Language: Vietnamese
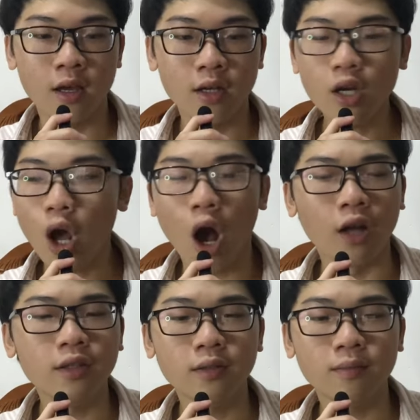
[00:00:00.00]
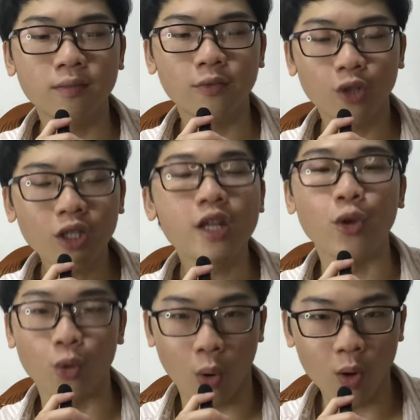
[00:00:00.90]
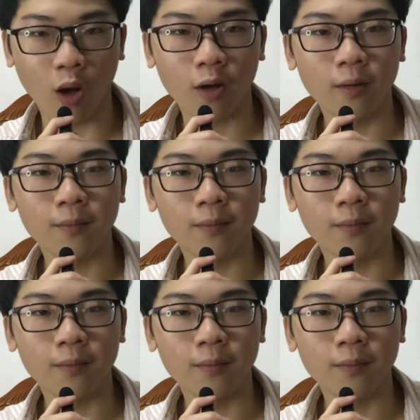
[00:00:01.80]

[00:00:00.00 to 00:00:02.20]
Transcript: Nó đòi hỏi rất là nhiều nỗ lực.